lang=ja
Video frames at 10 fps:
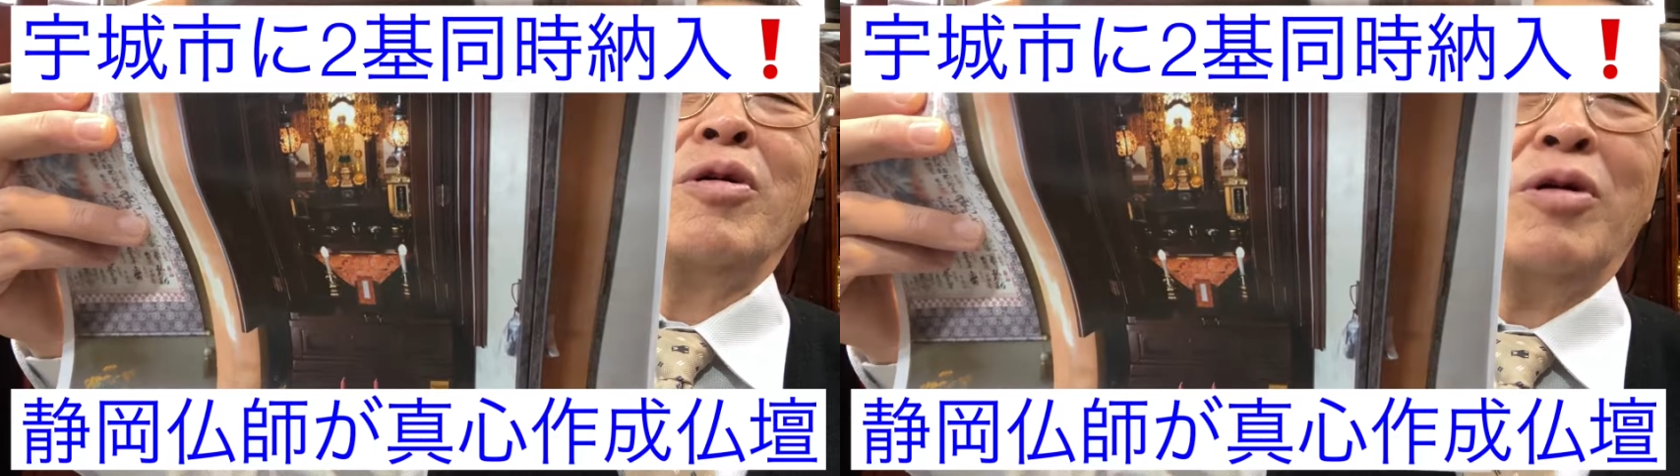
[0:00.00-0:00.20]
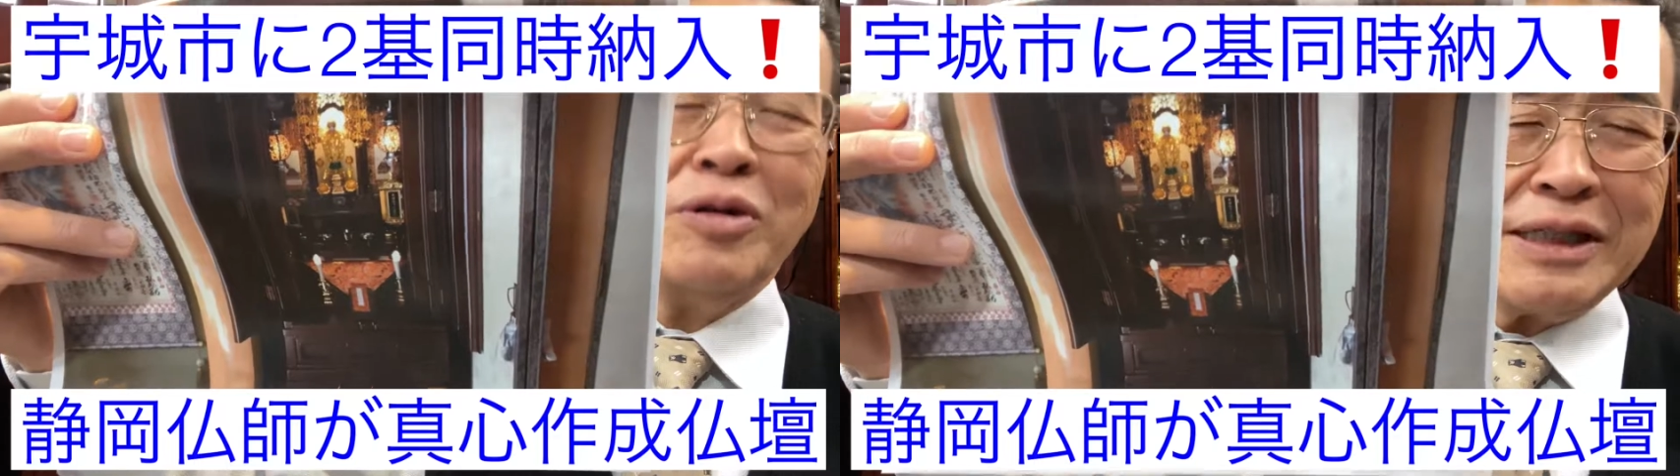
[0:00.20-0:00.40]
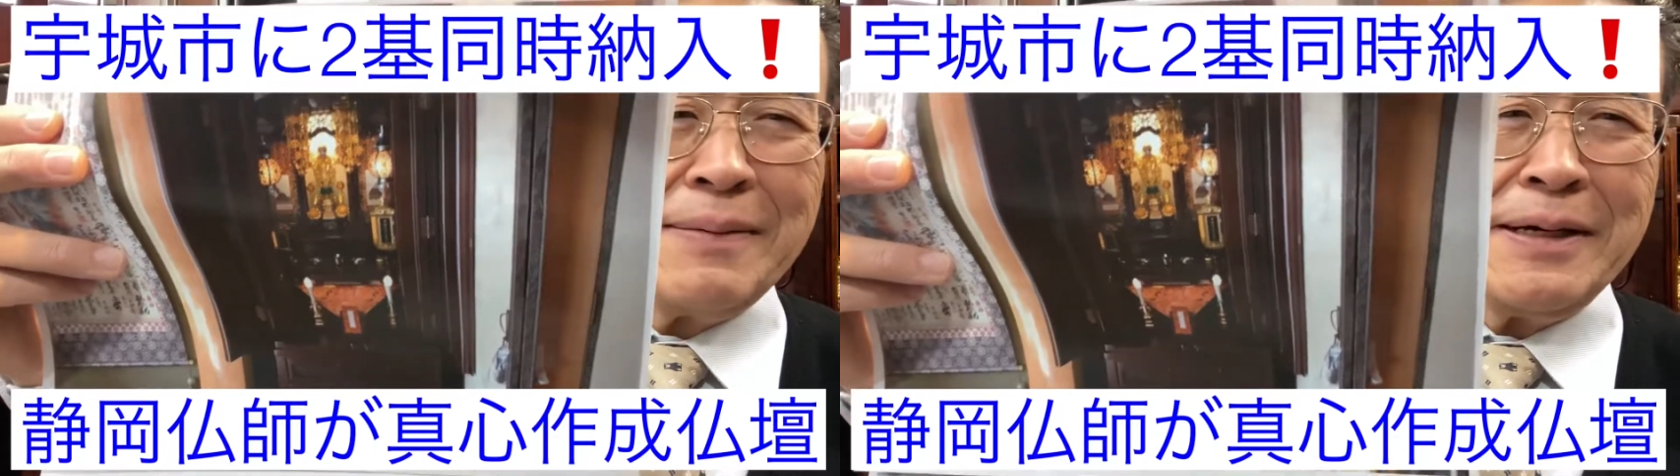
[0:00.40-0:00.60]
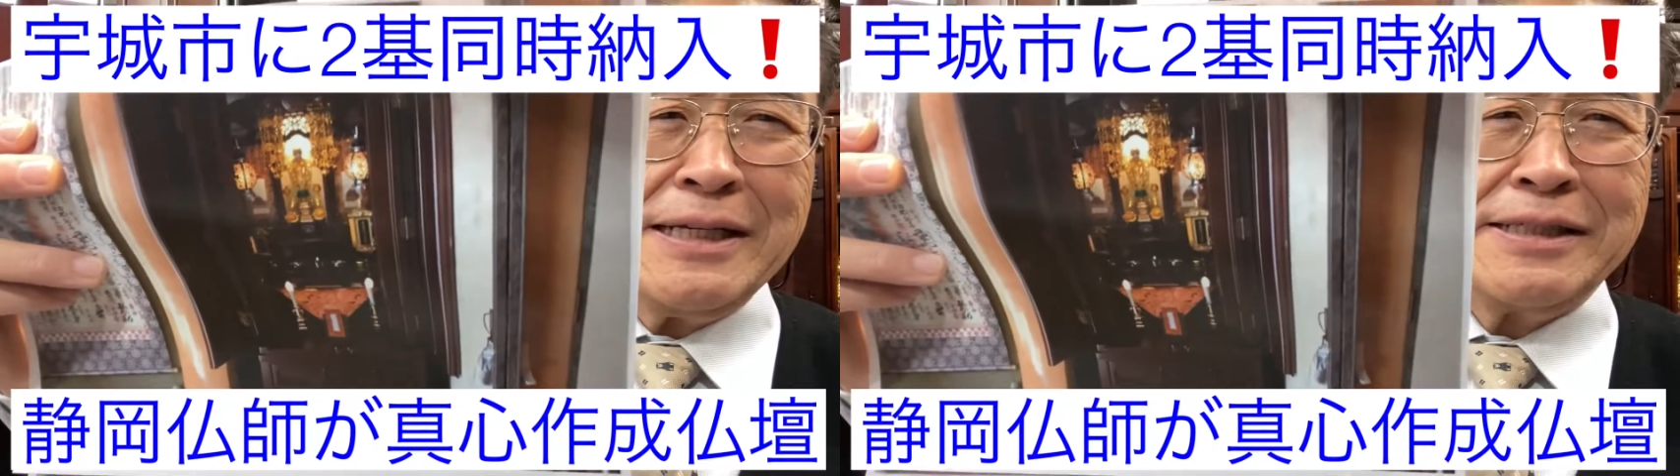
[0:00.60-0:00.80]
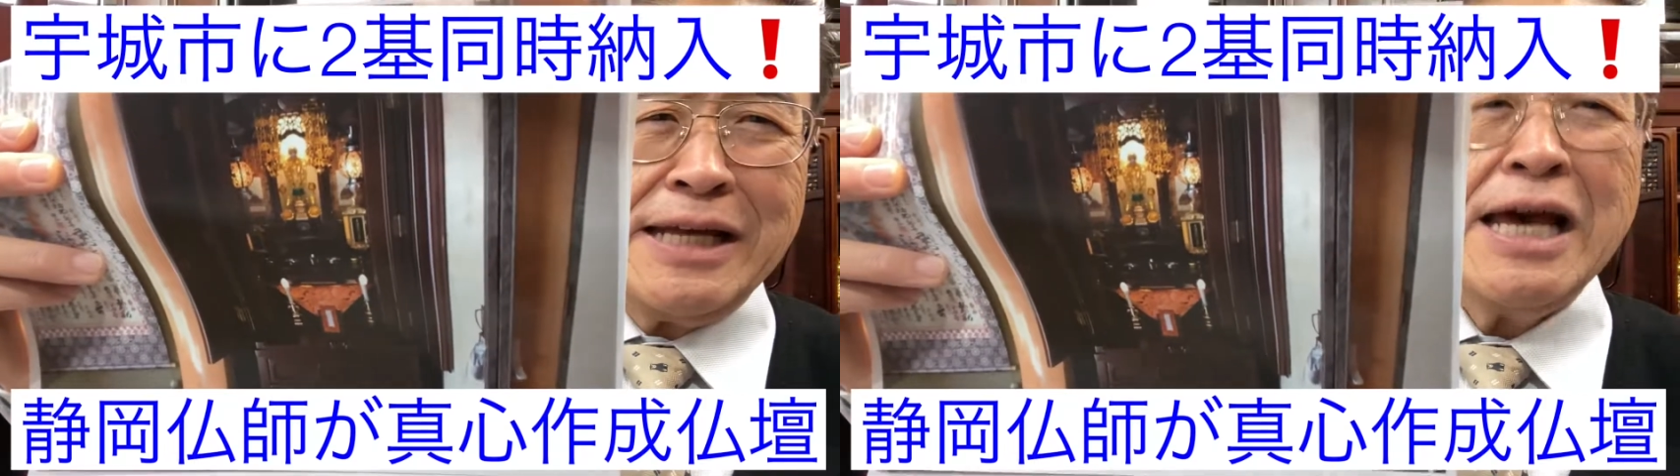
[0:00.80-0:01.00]
王様で
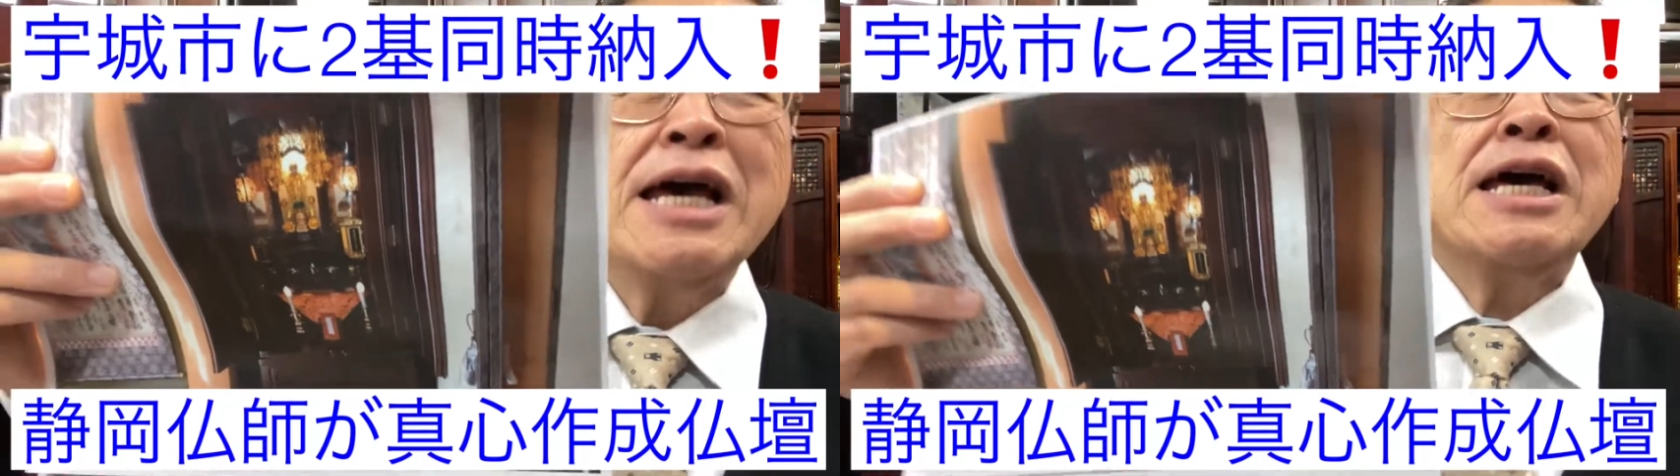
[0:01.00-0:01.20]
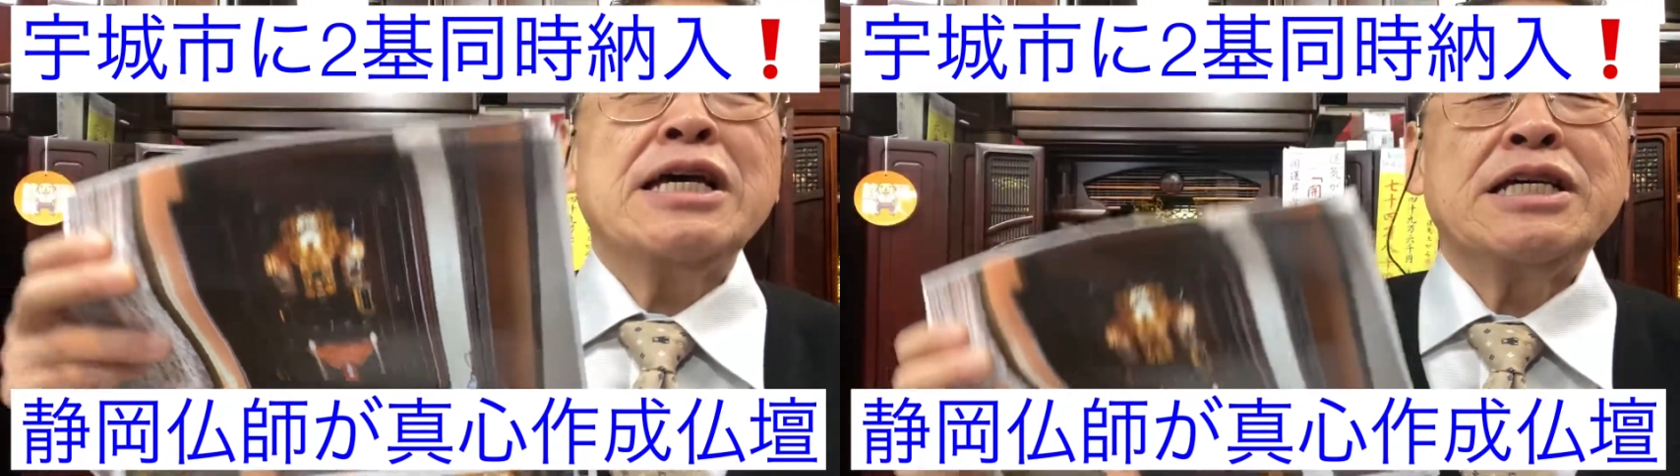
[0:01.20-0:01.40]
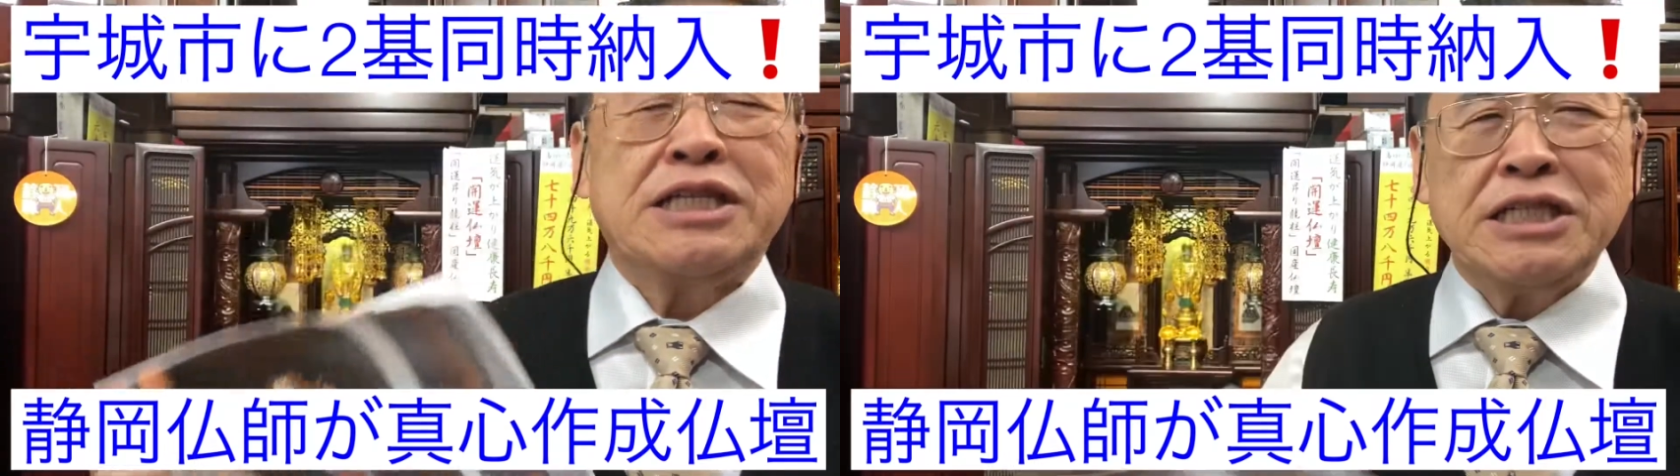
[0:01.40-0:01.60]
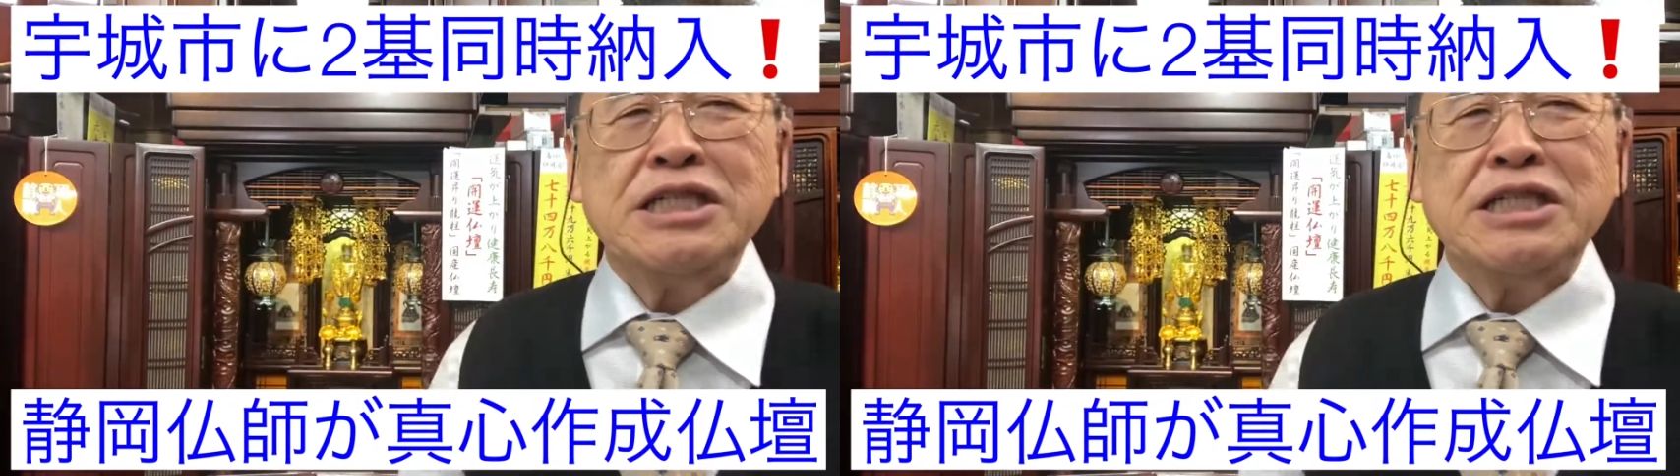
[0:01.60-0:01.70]
すね1